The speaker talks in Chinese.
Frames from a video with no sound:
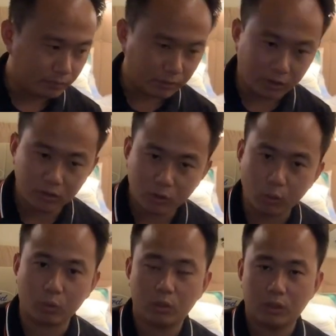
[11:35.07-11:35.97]
能
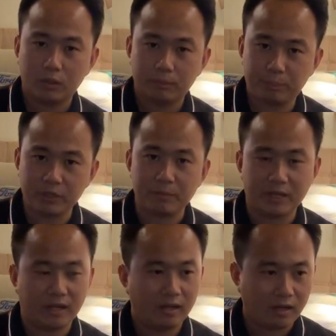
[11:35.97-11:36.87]
够。避
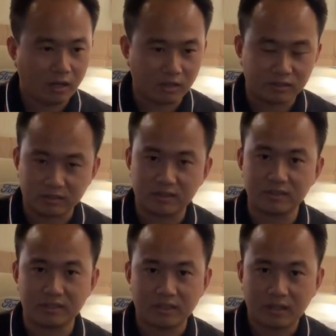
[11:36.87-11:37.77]
免二次
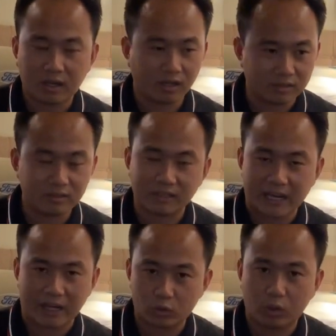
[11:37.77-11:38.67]
升级、二次
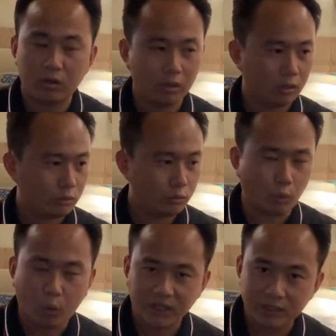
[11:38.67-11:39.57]
改装，去
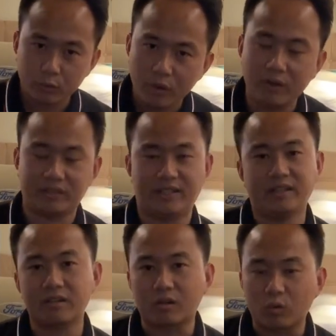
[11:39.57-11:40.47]
花这个冤枉钱
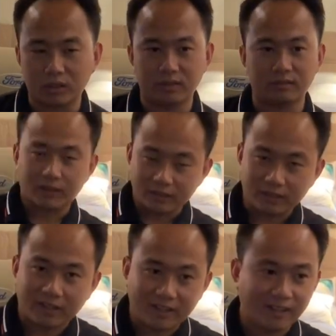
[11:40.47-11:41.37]
的一个过程。
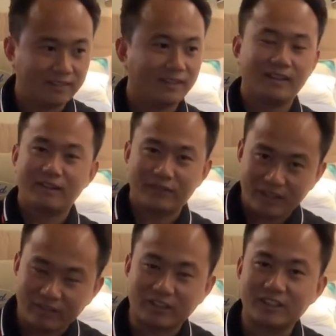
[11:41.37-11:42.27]
当然了，飞
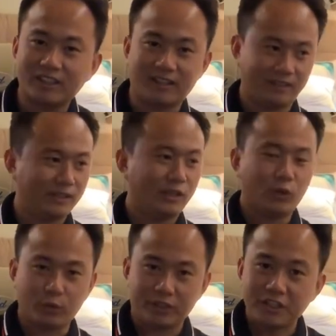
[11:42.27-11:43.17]
翔房车呢
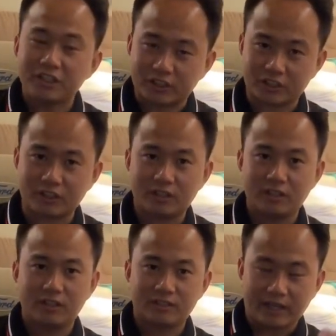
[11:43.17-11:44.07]
会一直
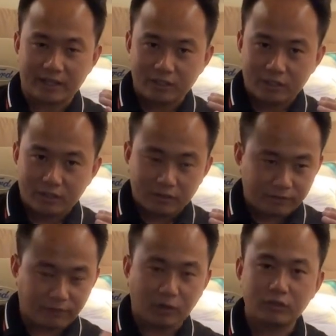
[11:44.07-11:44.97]
在
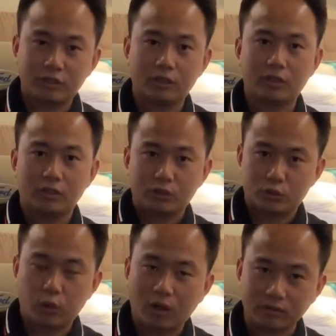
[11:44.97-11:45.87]
房车
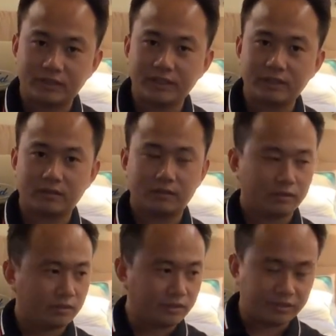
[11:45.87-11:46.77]
创新、
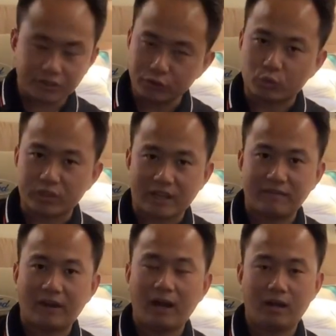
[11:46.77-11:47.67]
以自主
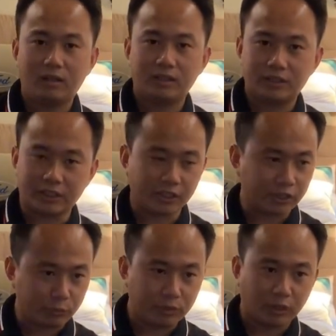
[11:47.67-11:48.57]
研发这个
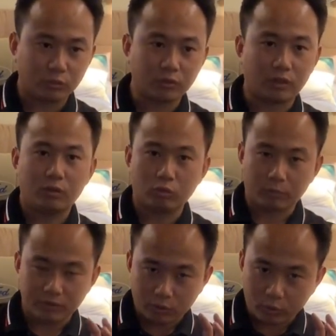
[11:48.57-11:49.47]
领域当中呢，我
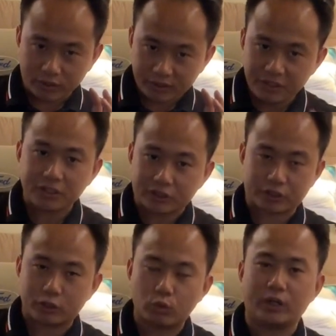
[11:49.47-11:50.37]
们会一
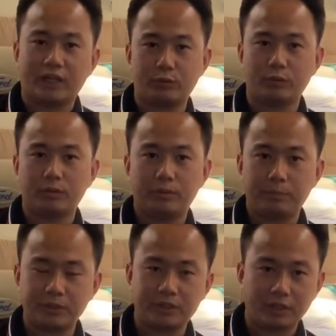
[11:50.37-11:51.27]
直做下去，
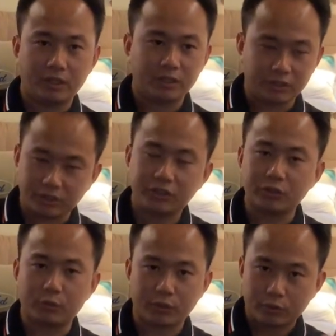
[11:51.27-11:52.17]
并且一
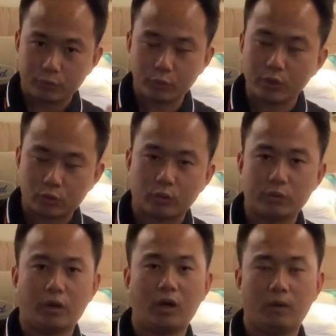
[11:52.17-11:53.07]
定会越做
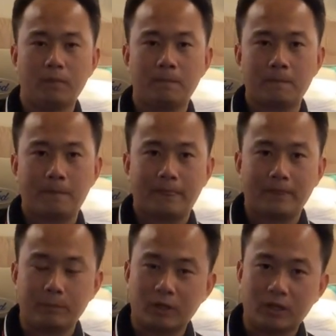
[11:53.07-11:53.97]
越好。
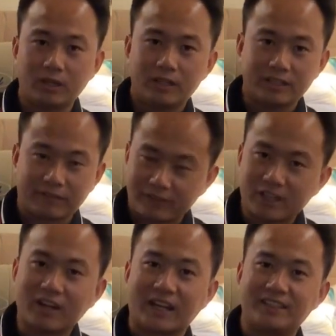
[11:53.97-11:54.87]
那么也非
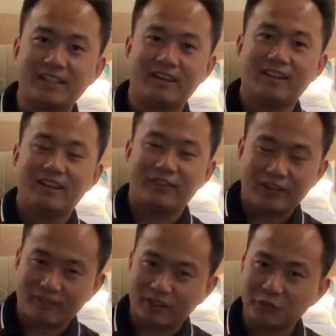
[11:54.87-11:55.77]
常感谢飞
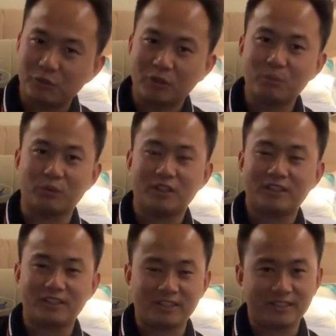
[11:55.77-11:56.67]
扬房车俱乐部
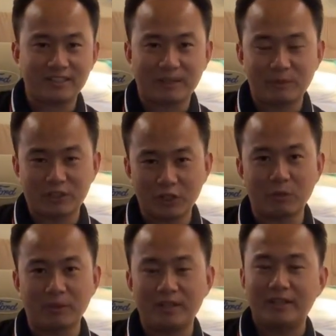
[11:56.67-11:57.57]
以及咱们车
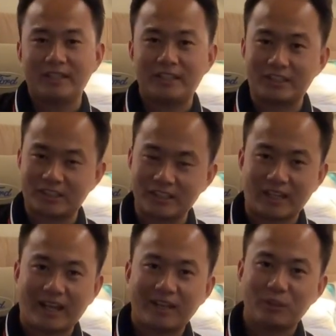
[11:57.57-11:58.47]
友们一直以
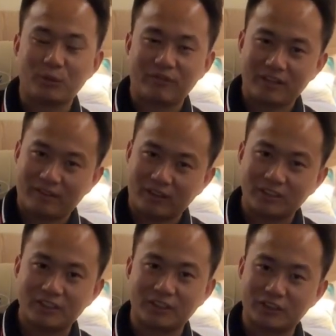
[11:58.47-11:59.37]
来对飞扬
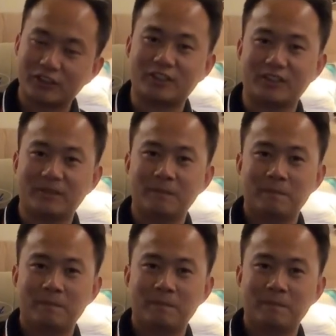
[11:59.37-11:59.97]
房车的支持。